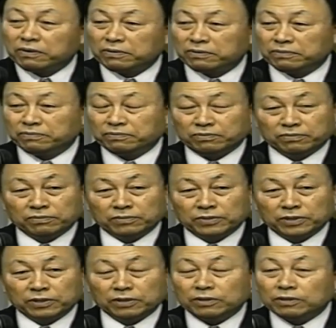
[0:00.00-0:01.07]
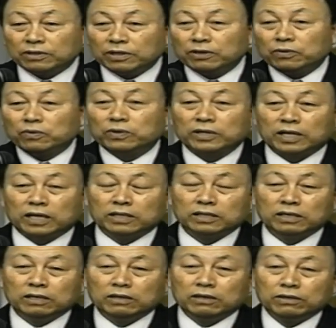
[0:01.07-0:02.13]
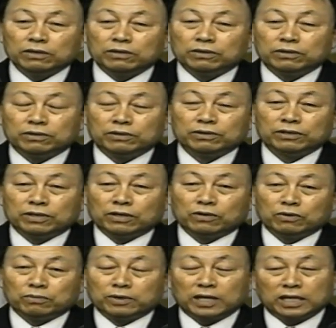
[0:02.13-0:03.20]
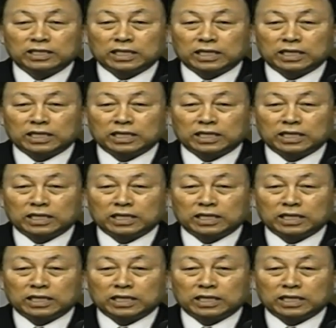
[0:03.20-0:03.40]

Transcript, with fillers: 在这世上，谁都会说，种下什么就得什么。